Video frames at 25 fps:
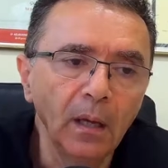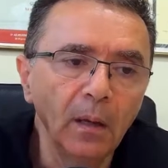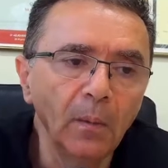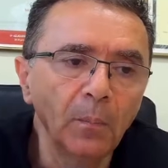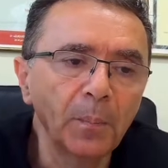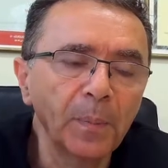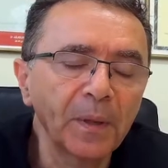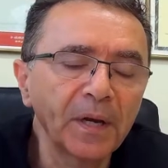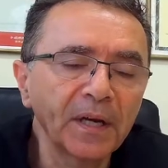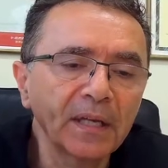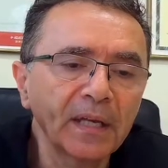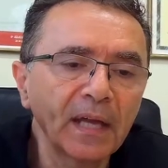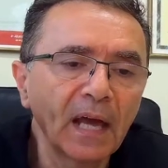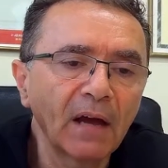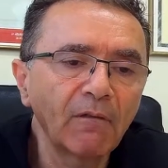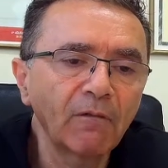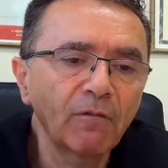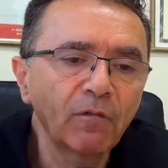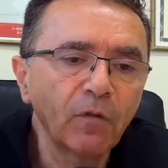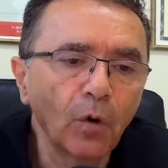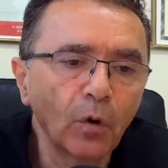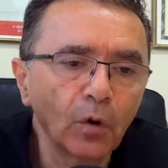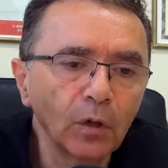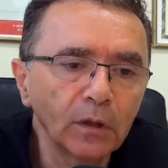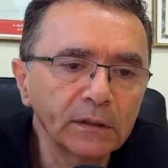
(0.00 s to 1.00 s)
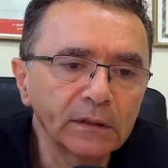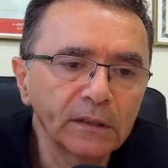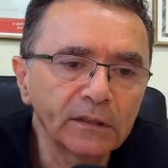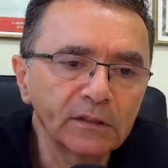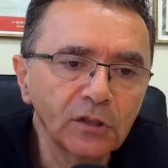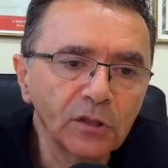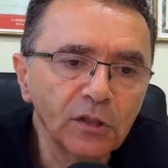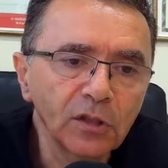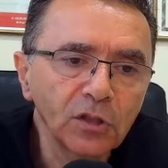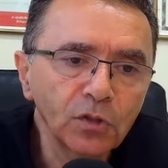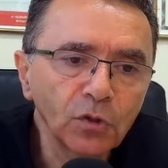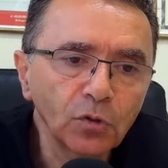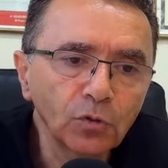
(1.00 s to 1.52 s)
perché a volte ce
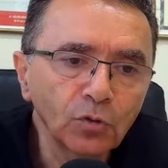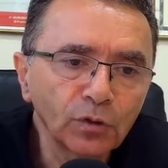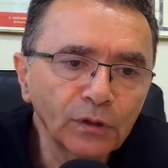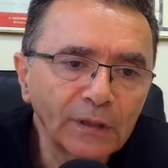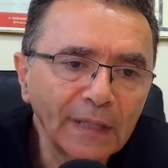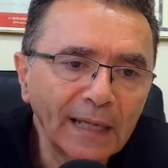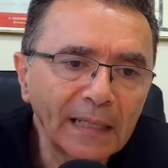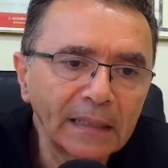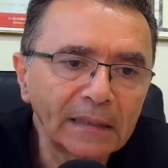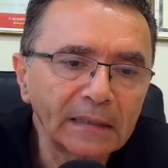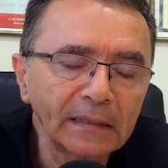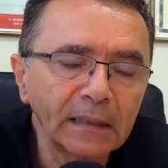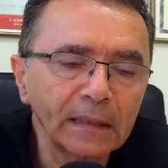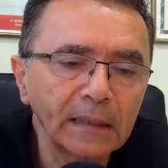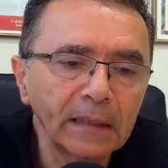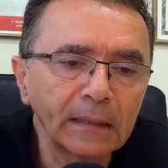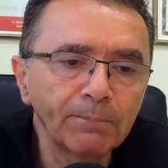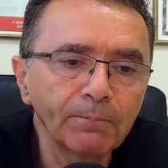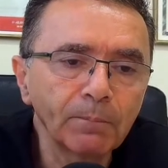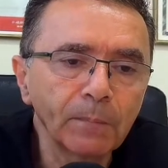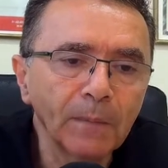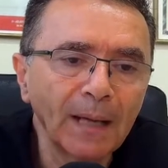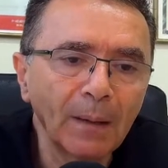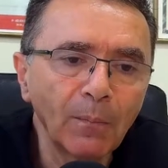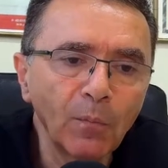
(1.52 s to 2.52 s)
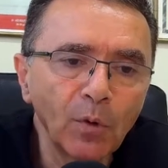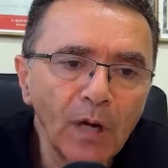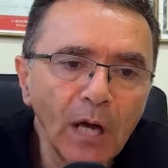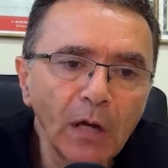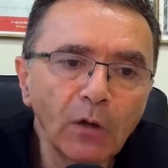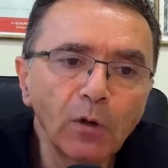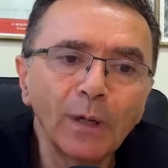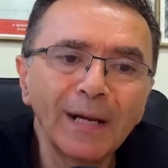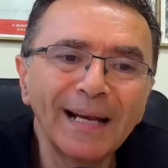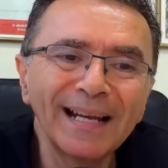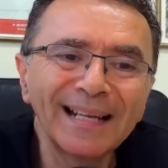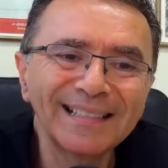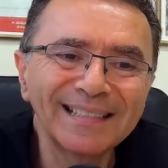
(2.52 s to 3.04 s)
ne sono tante che la
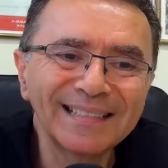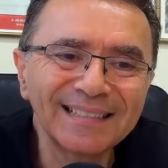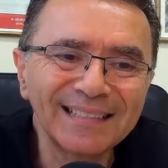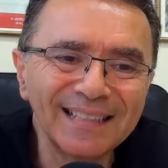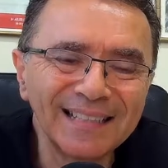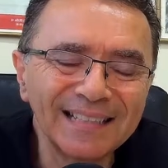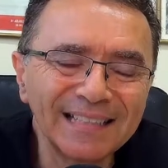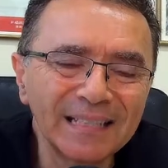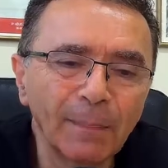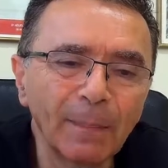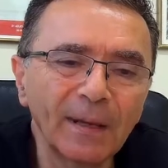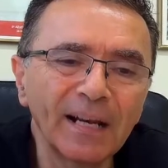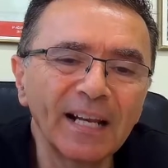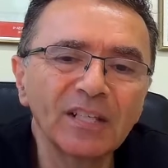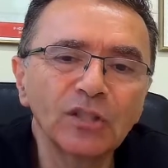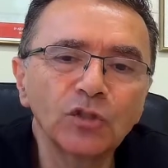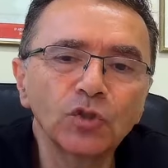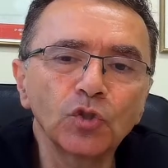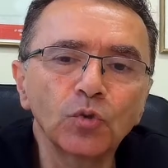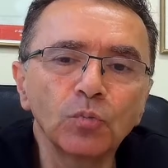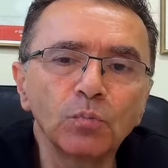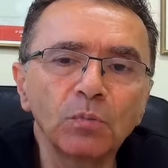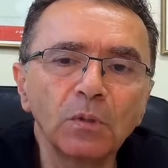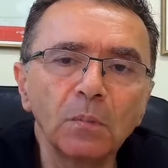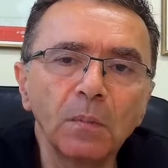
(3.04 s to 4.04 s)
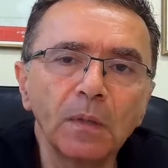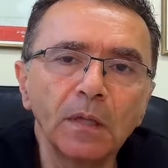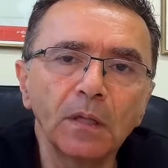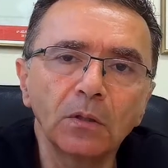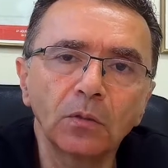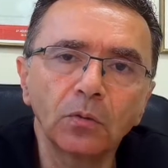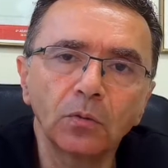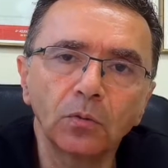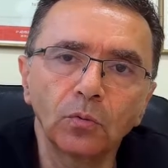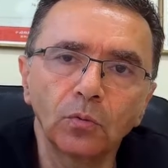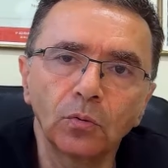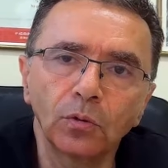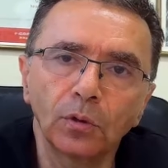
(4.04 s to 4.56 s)
molecola è la stessa, ma
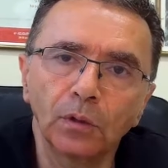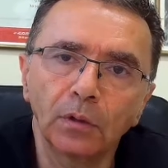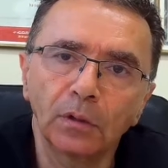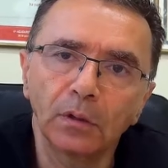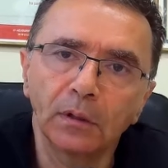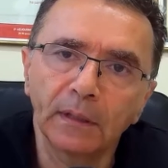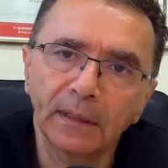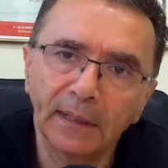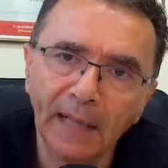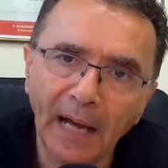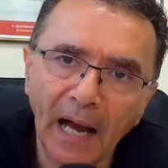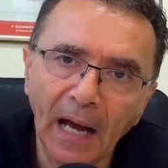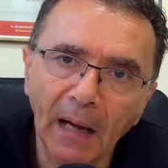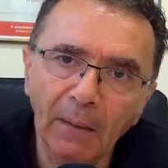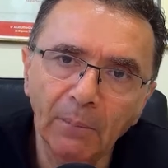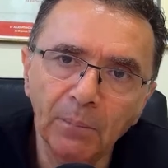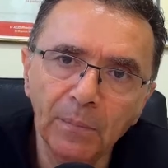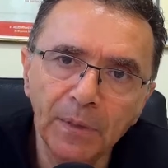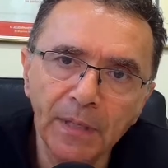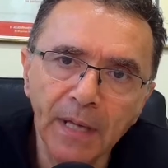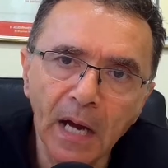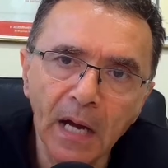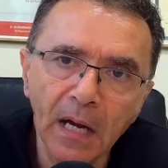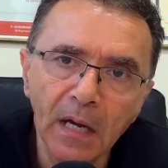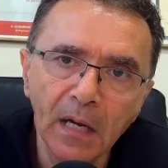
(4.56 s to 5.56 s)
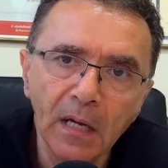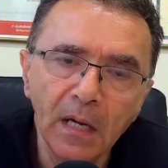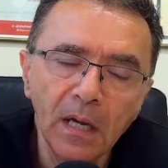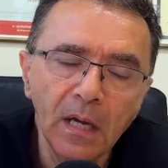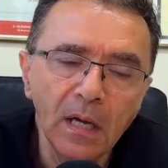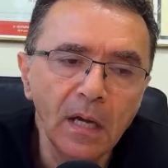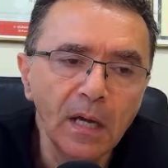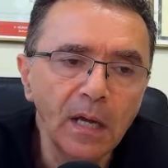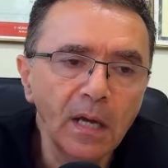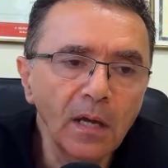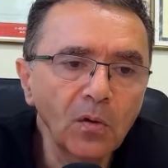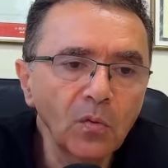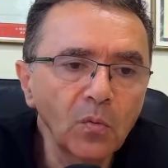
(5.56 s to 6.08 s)
l'assorbimento cambia
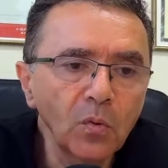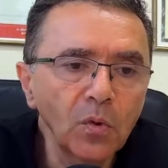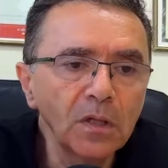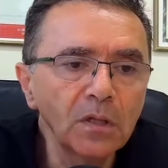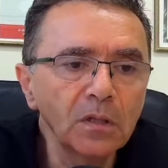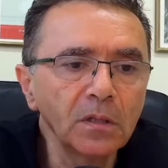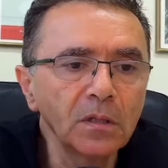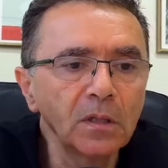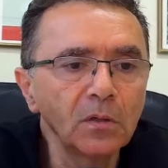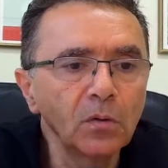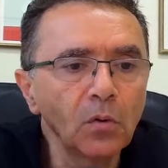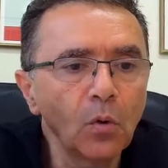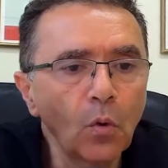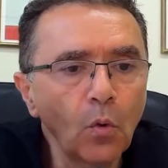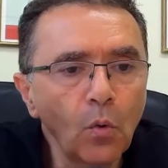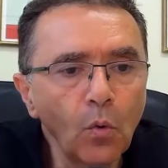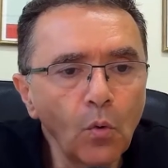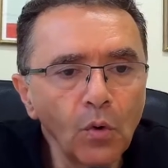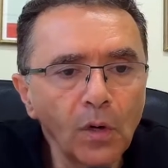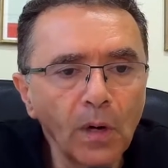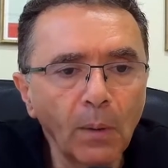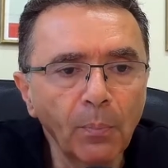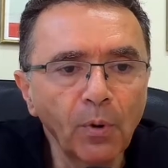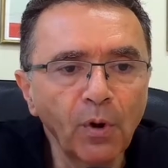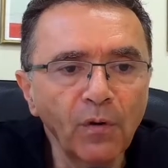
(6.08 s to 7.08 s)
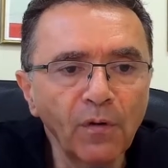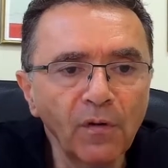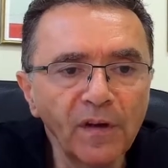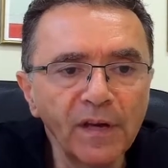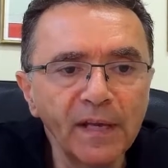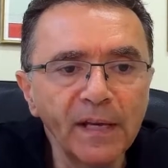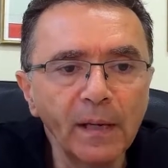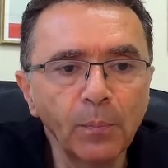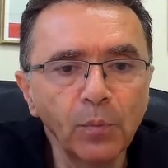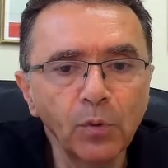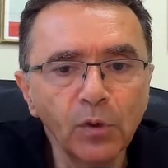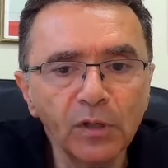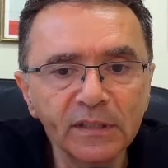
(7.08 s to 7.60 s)
e quindi una può
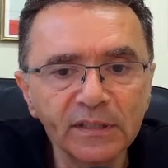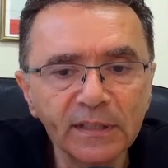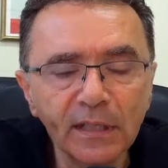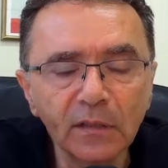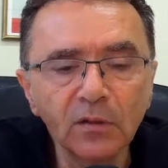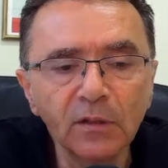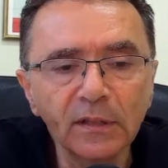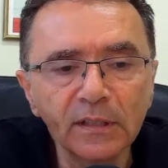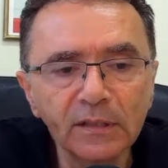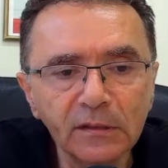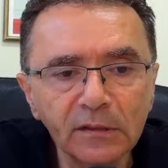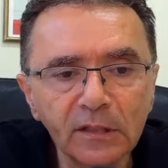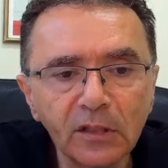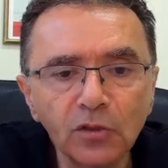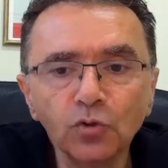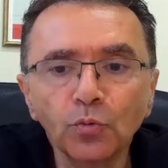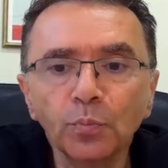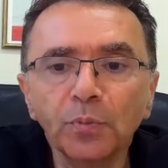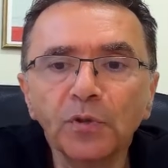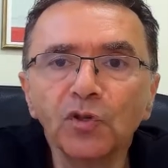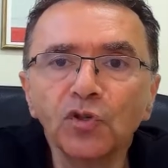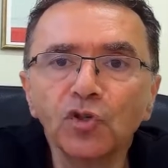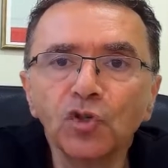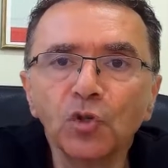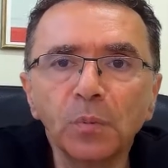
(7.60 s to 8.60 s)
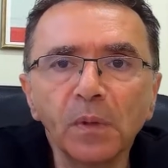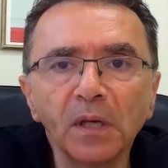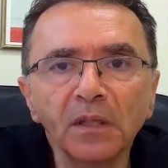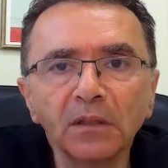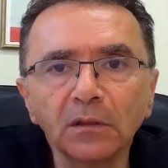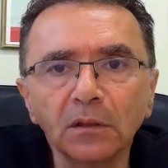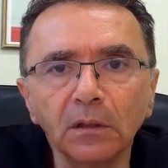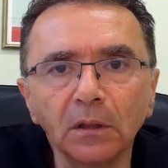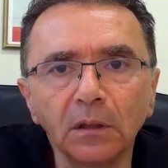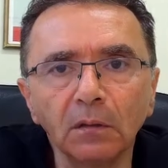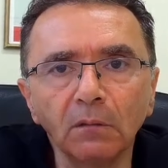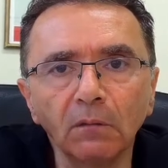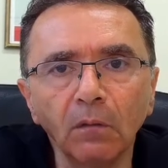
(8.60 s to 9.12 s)
avere, pur essendo lo stesso principio
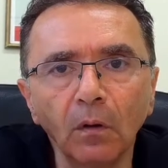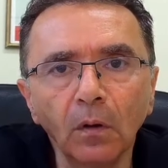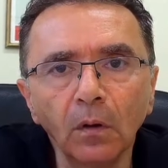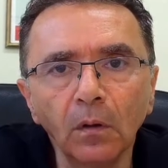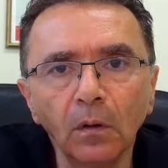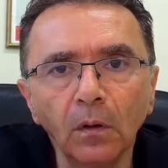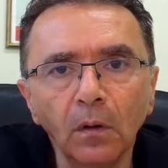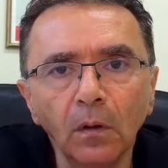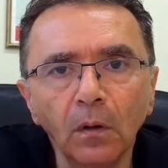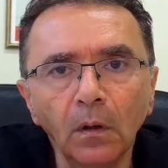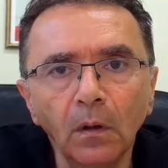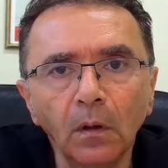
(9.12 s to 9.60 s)
attivo,